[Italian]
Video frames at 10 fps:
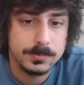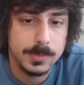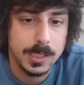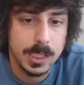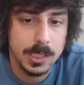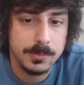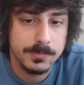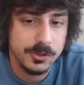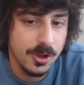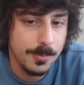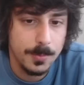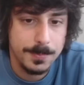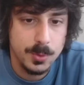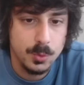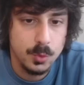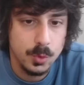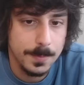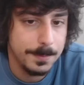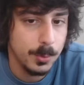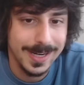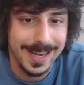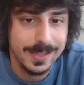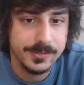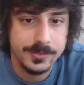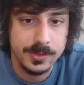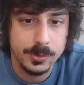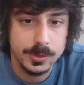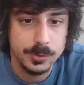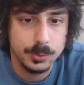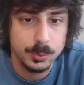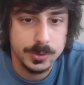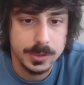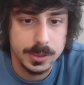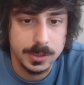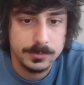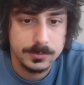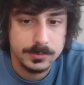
ma facciamo il più, il più classico di tutti.